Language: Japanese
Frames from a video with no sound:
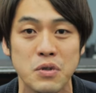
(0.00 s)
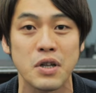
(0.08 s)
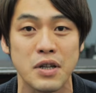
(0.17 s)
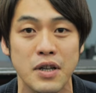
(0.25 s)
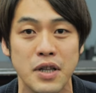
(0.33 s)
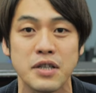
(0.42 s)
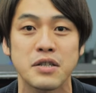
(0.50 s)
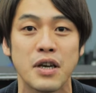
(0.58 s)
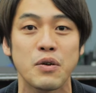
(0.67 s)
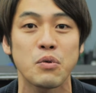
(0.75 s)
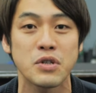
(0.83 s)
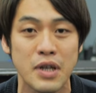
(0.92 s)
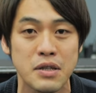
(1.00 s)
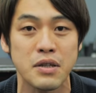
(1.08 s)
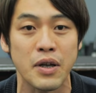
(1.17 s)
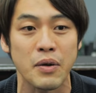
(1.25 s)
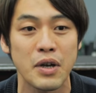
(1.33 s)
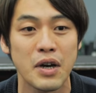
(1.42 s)
んでて立ち稽古になっ
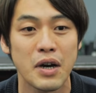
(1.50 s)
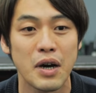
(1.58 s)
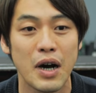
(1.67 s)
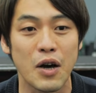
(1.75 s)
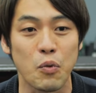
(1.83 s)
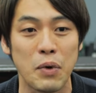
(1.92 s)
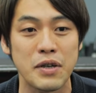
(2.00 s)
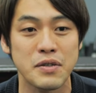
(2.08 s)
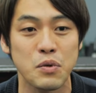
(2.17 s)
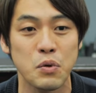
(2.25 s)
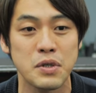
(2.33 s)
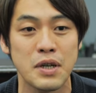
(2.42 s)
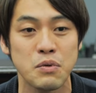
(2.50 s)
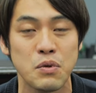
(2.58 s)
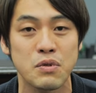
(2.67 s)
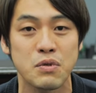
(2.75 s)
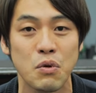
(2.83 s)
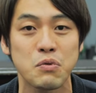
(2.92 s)
てあの益子さん
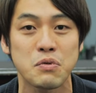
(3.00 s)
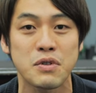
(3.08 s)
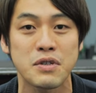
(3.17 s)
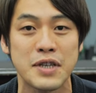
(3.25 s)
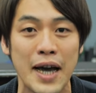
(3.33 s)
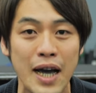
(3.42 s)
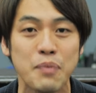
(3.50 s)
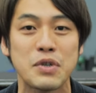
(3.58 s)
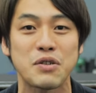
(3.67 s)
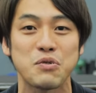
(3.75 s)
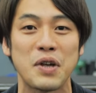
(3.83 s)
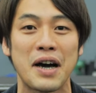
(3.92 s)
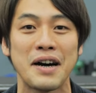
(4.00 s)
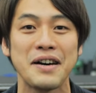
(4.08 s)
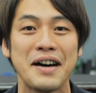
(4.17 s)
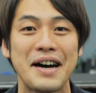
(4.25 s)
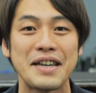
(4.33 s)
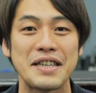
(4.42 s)
のすごくチャーミングな
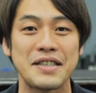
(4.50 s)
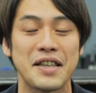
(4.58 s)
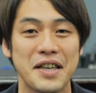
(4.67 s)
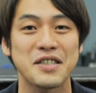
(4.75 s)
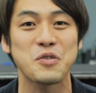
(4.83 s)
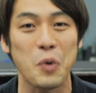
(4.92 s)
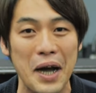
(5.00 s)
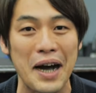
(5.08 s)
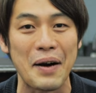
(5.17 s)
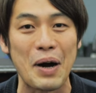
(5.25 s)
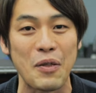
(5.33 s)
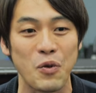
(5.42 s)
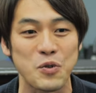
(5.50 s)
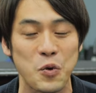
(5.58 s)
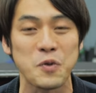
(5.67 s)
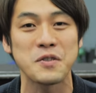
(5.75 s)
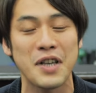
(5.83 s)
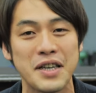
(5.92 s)
いでたちとかあの
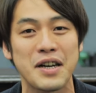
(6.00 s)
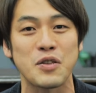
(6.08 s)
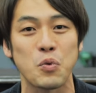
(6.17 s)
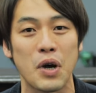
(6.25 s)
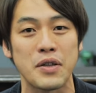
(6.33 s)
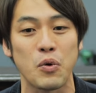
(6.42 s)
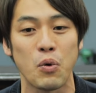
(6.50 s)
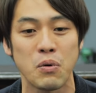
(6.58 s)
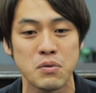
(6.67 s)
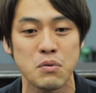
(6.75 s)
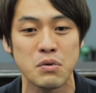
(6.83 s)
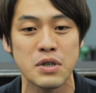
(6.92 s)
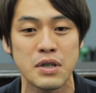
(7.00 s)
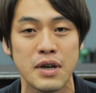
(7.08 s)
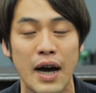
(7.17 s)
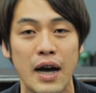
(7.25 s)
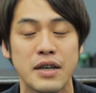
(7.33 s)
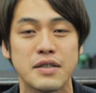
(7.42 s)
存在感とかで本当
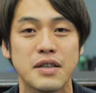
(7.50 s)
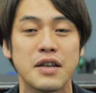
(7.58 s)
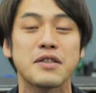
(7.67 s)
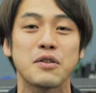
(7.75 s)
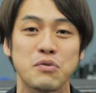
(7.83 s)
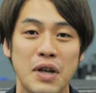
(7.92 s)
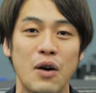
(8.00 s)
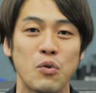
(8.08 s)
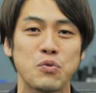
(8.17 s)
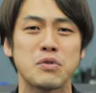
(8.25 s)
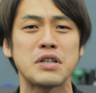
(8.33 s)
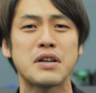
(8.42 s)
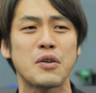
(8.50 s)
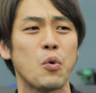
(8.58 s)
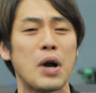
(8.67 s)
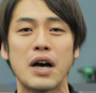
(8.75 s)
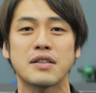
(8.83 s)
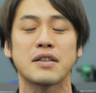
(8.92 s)
に愛されてるな本当に一家
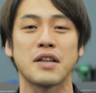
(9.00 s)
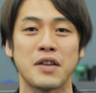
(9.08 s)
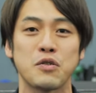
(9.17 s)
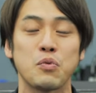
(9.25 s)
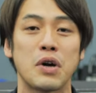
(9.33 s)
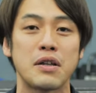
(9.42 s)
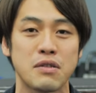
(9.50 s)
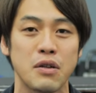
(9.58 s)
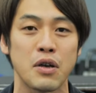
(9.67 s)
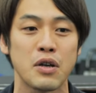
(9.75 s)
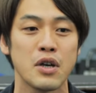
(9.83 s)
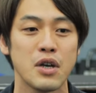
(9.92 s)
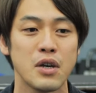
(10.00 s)
のお母さんだなっていうのがあって